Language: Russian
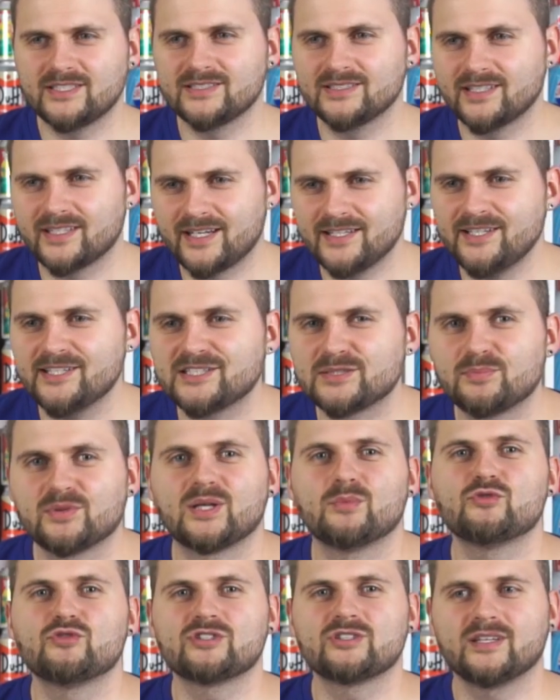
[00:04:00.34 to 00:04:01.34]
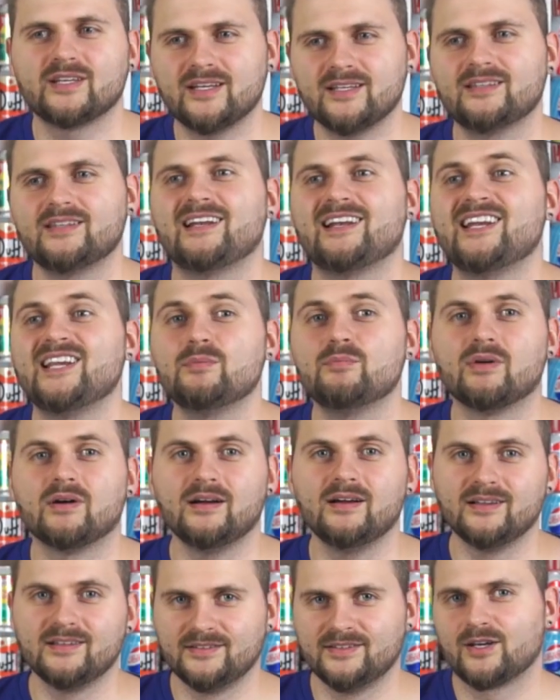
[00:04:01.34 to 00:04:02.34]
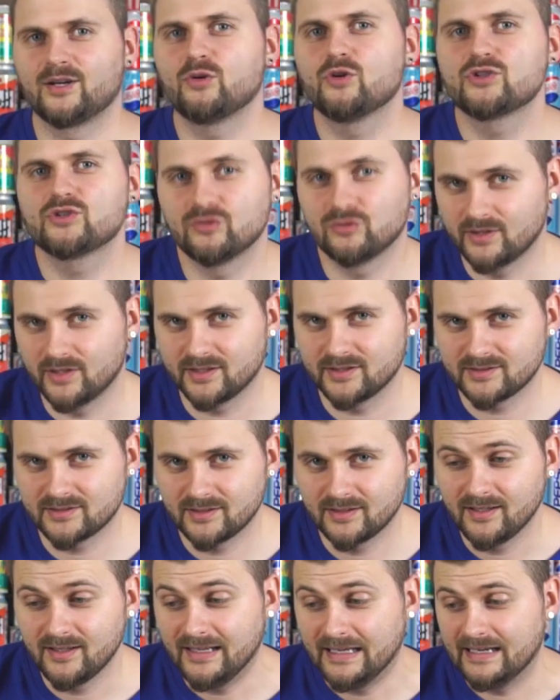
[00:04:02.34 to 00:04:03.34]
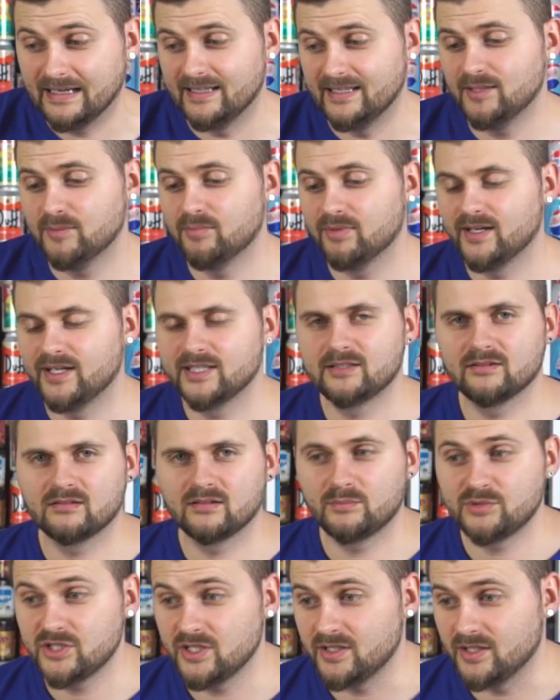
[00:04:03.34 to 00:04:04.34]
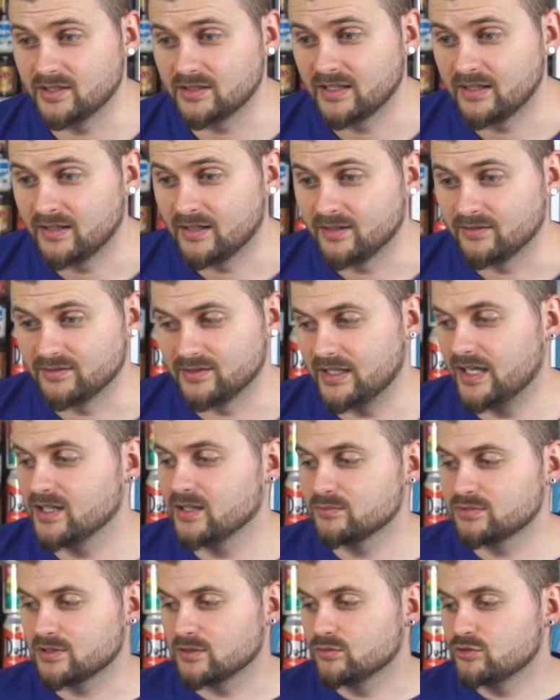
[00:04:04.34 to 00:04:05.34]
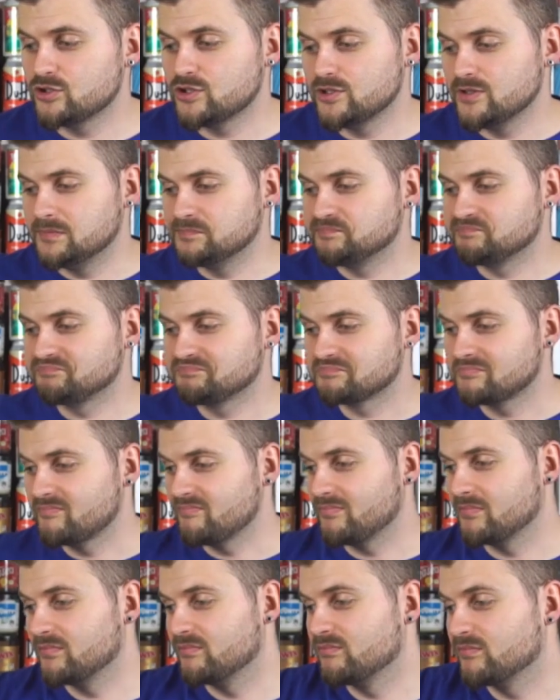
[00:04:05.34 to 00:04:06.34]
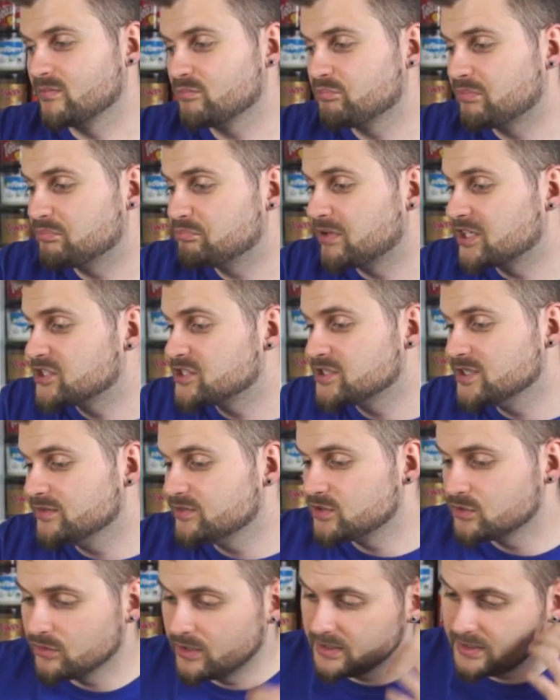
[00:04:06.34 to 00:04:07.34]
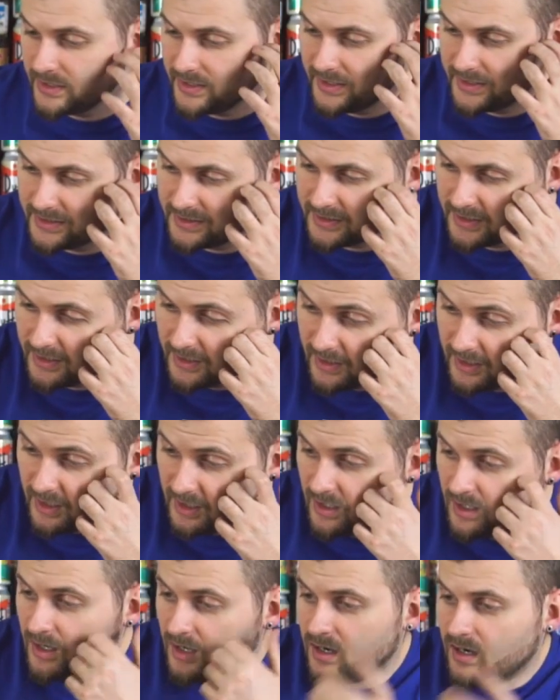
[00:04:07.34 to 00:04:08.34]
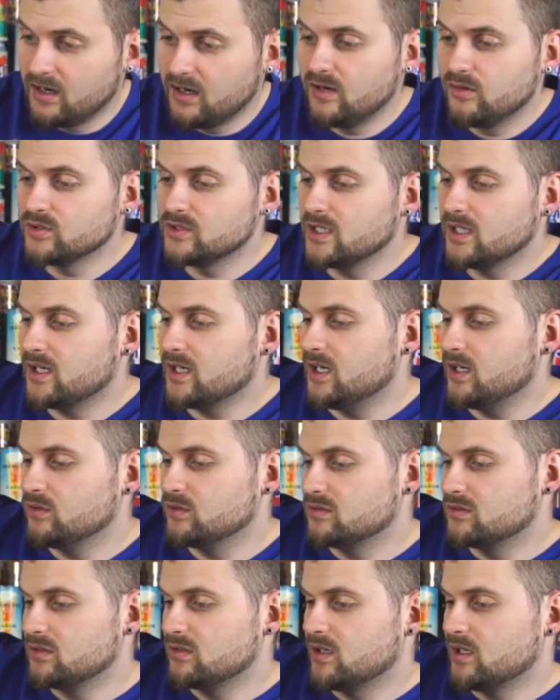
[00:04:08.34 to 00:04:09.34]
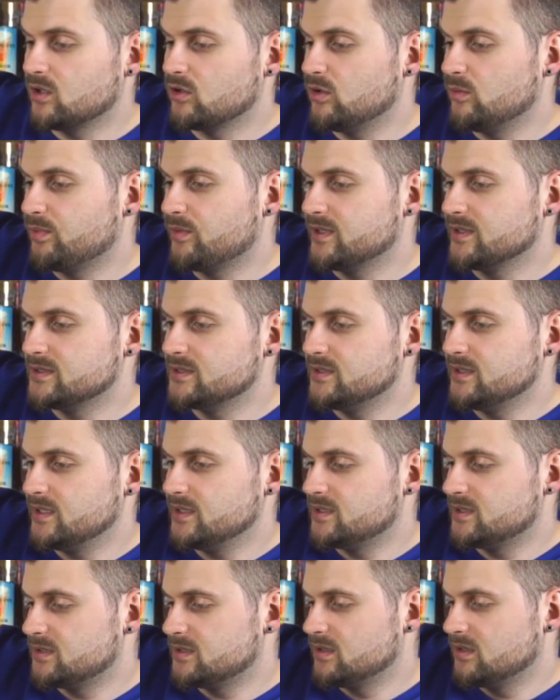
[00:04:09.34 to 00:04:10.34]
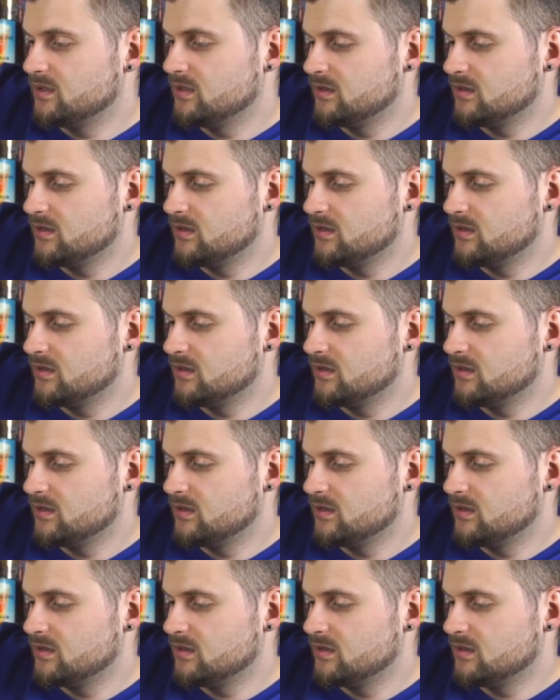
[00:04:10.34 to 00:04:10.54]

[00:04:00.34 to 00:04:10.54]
из-за границы, потому что это либо дороже у нас, либо этого вообще нет. В данном случае почти все это есть. А вот такая вот коробка здесь